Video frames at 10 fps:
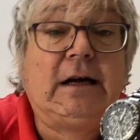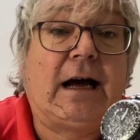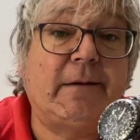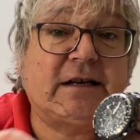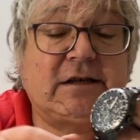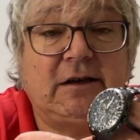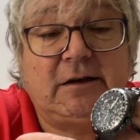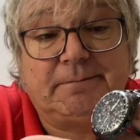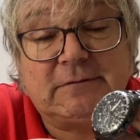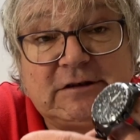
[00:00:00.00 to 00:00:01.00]
Además,
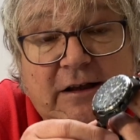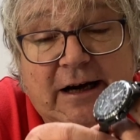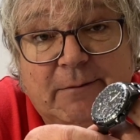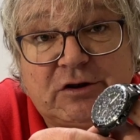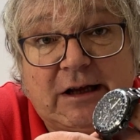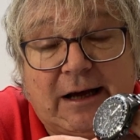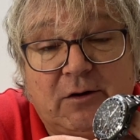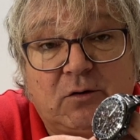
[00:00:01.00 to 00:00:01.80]
si, si dejamos de lado